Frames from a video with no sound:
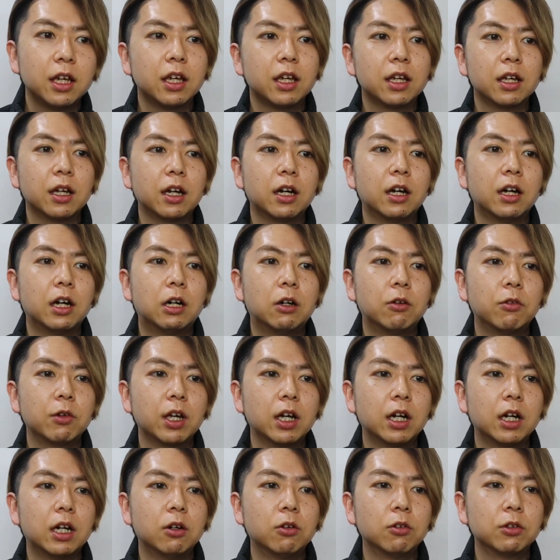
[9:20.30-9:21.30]
母
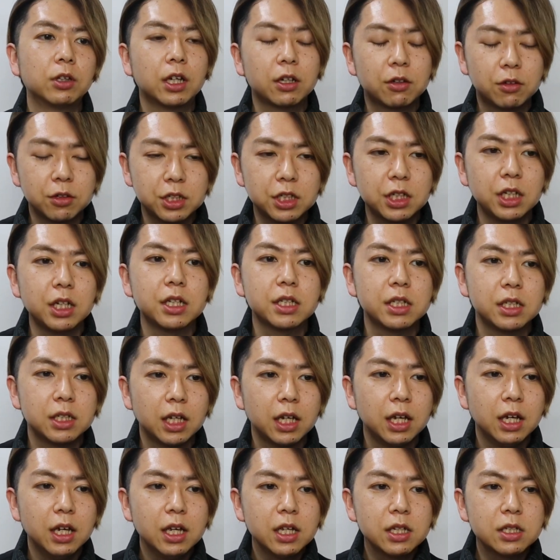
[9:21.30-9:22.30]
親を亡くしてです
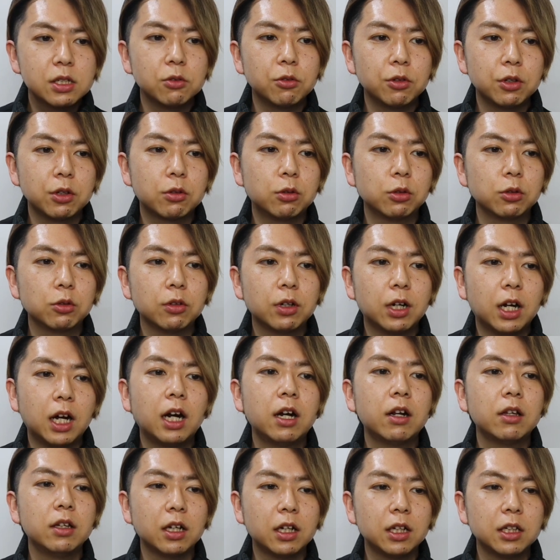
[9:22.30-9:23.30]
ね、そういうことが
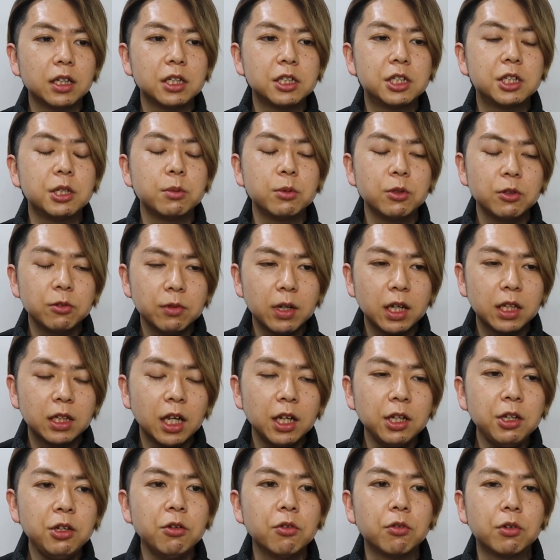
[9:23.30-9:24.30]
ある中で自分は
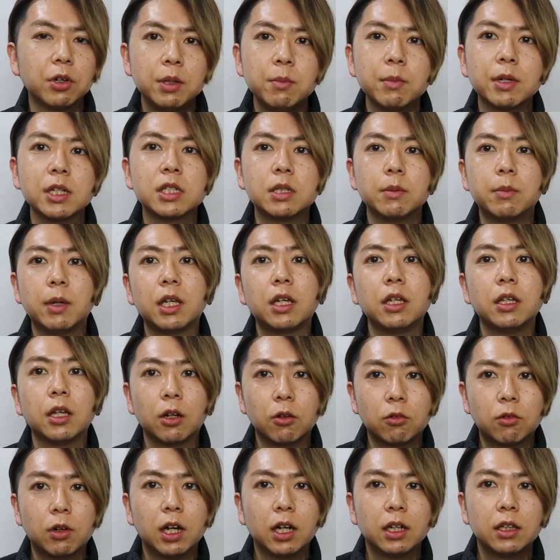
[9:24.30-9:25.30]
何を今すべきな
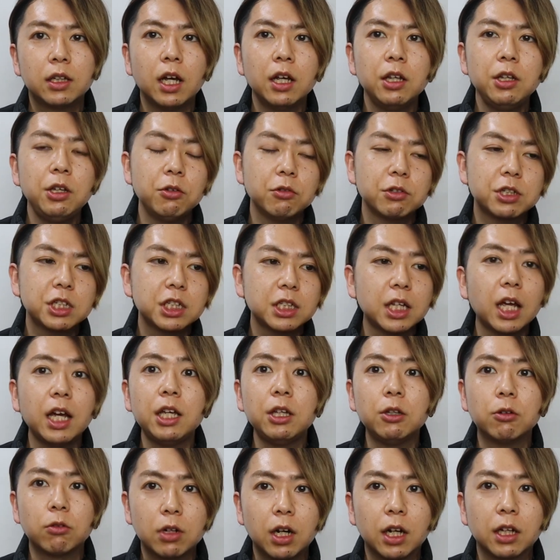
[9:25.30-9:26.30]
のか、何をした
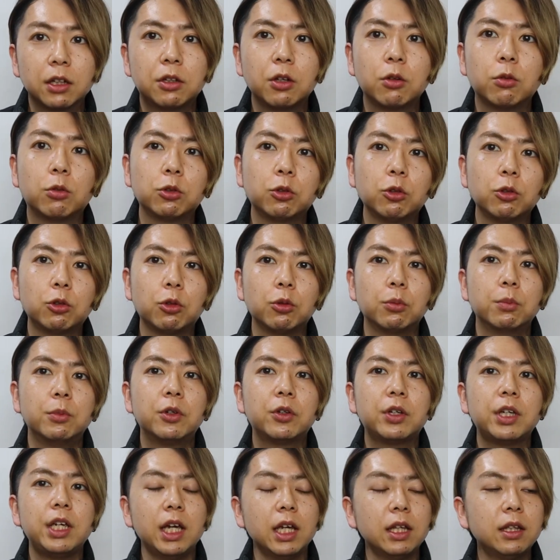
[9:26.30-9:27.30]
いのかということと
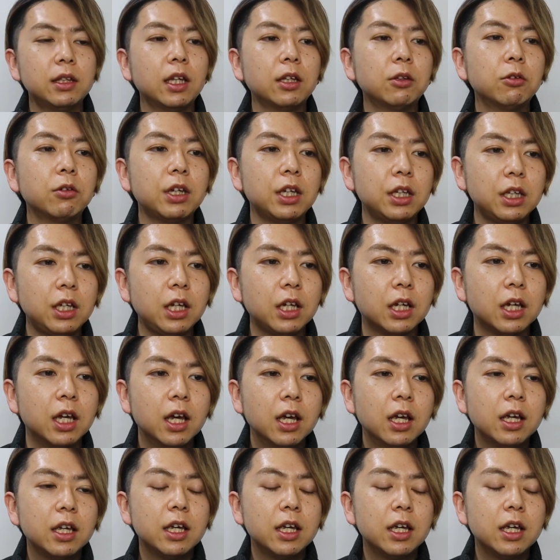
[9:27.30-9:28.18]
向き合った時に、